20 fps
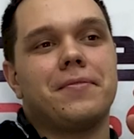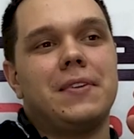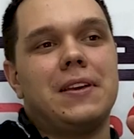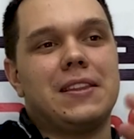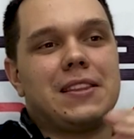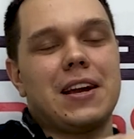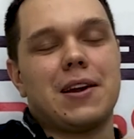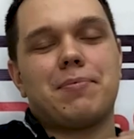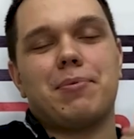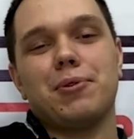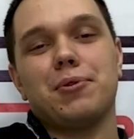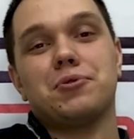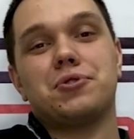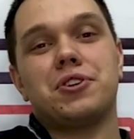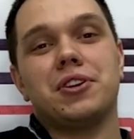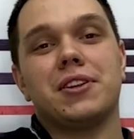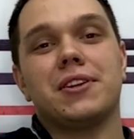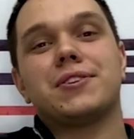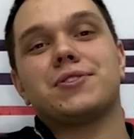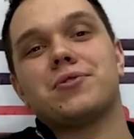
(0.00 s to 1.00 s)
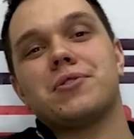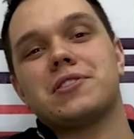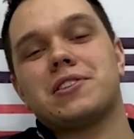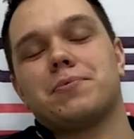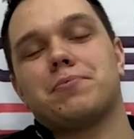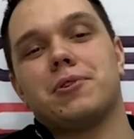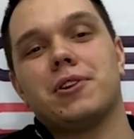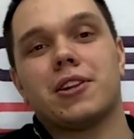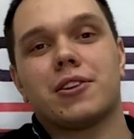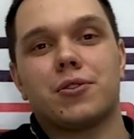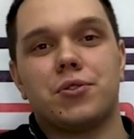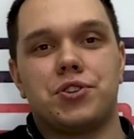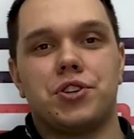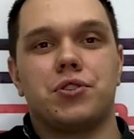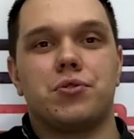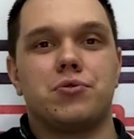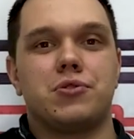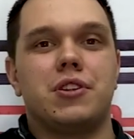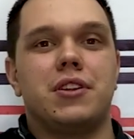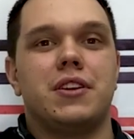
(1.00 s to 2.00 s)
И так получилось, что я забыл отключить
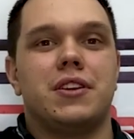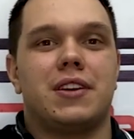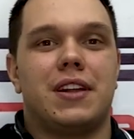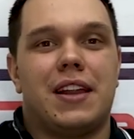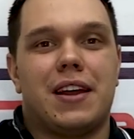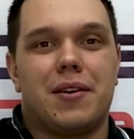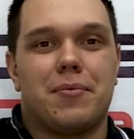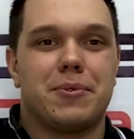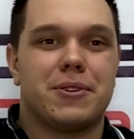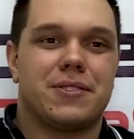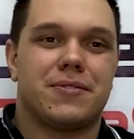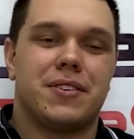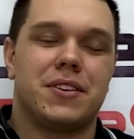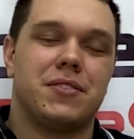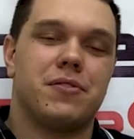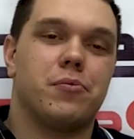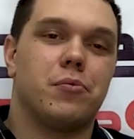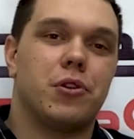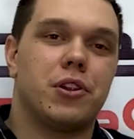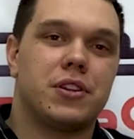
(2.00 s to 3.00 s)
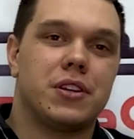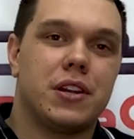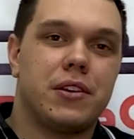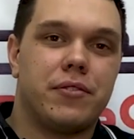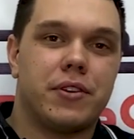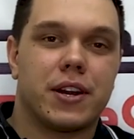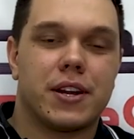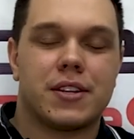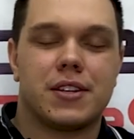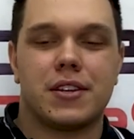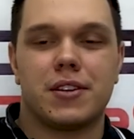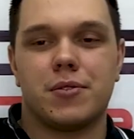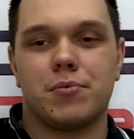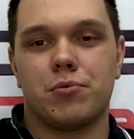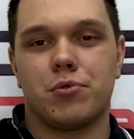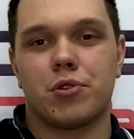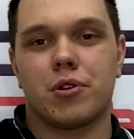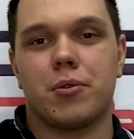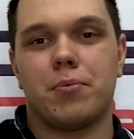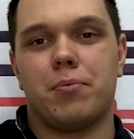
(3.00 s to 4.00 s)
усилители, а мы с Вадимом улетели в
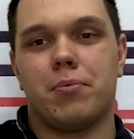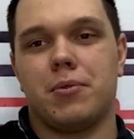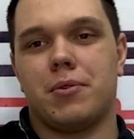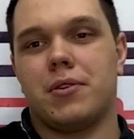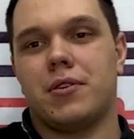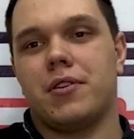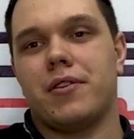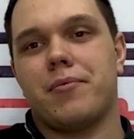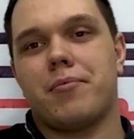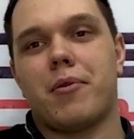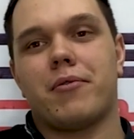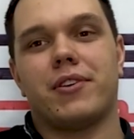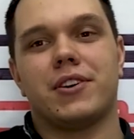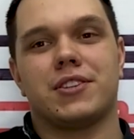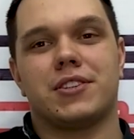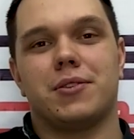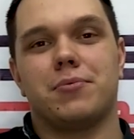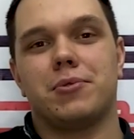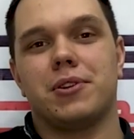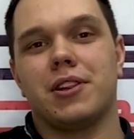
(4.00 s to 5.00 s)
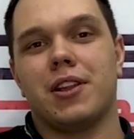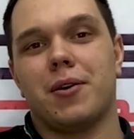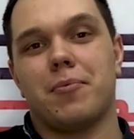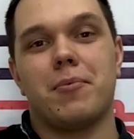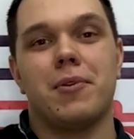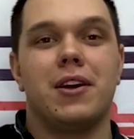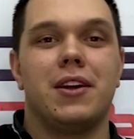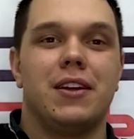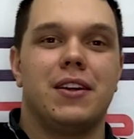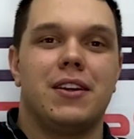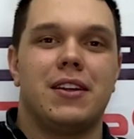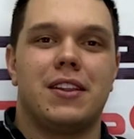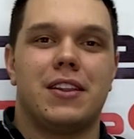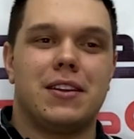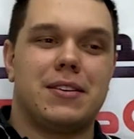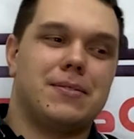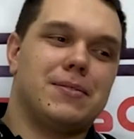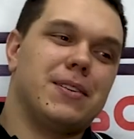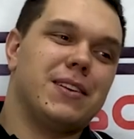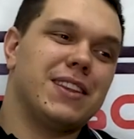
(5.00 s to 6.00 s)
Екатеринбург по, по важным делам.
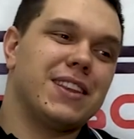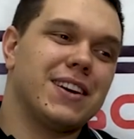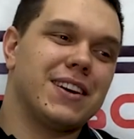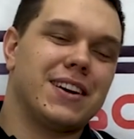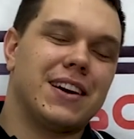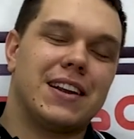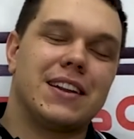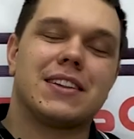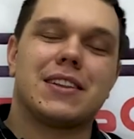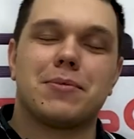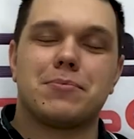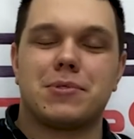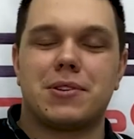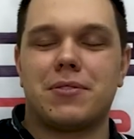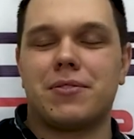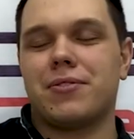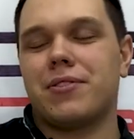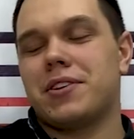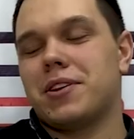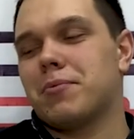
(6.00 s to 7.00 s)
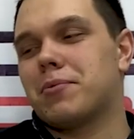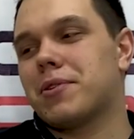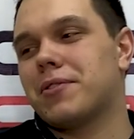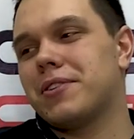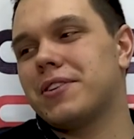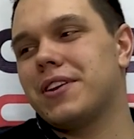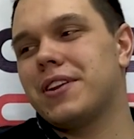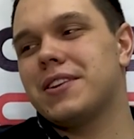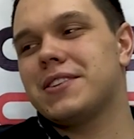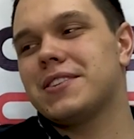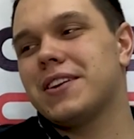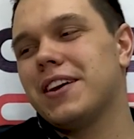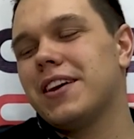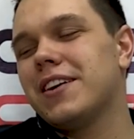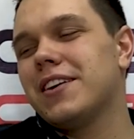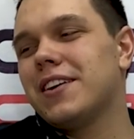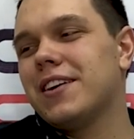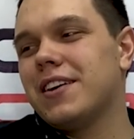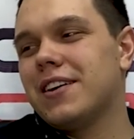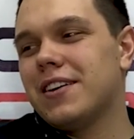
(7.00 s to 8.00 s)
Отдыхали там, соревнования проводились.
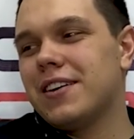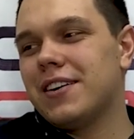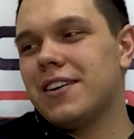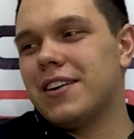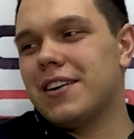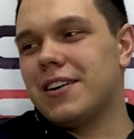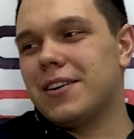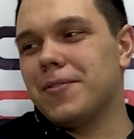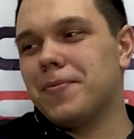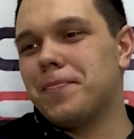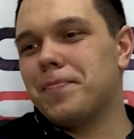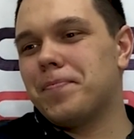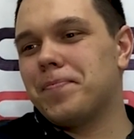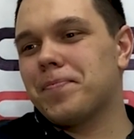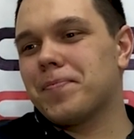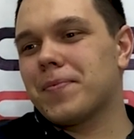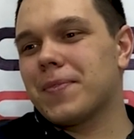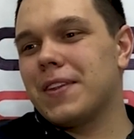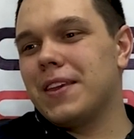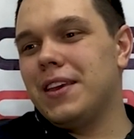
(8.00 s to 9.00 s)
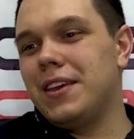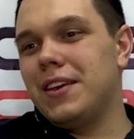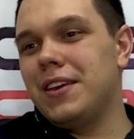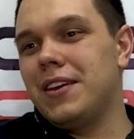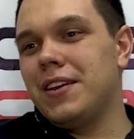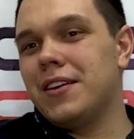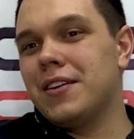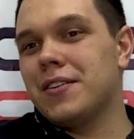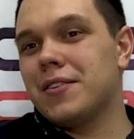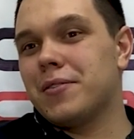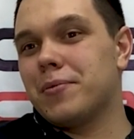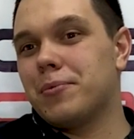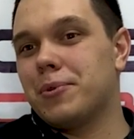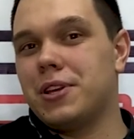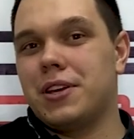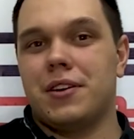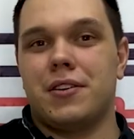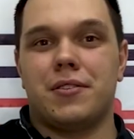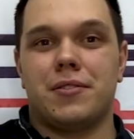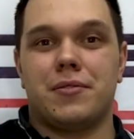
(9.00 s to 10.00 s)
А, и
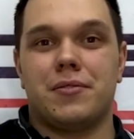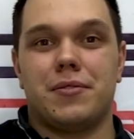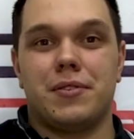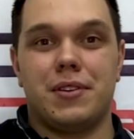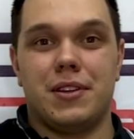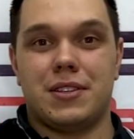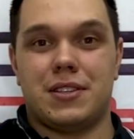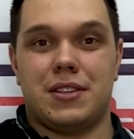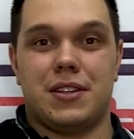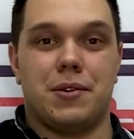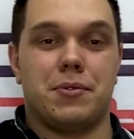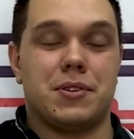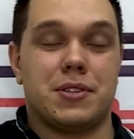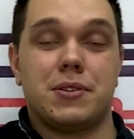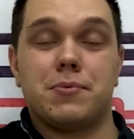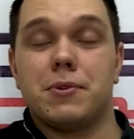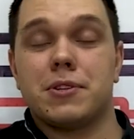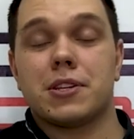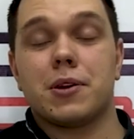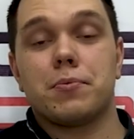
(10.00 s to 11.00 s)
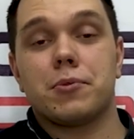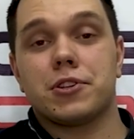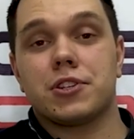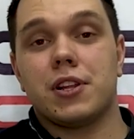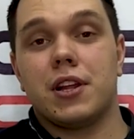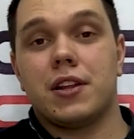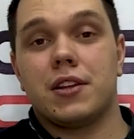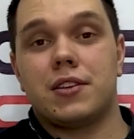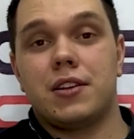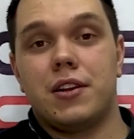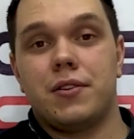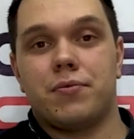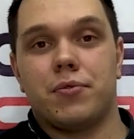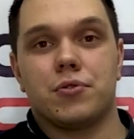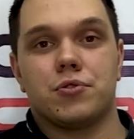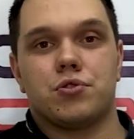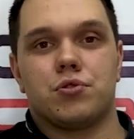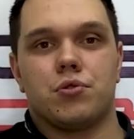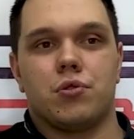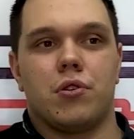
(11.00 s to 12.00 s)
мне смс эм-, пришла на телефон,
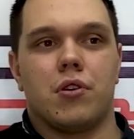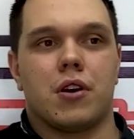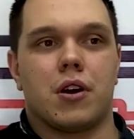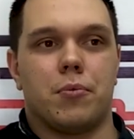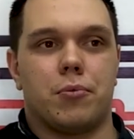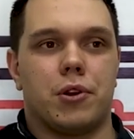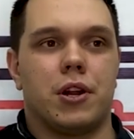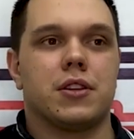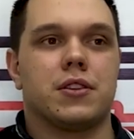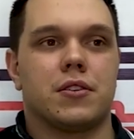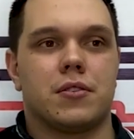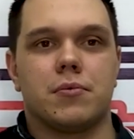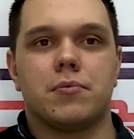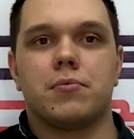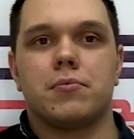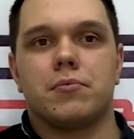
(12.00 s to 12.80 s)
что аккумулятор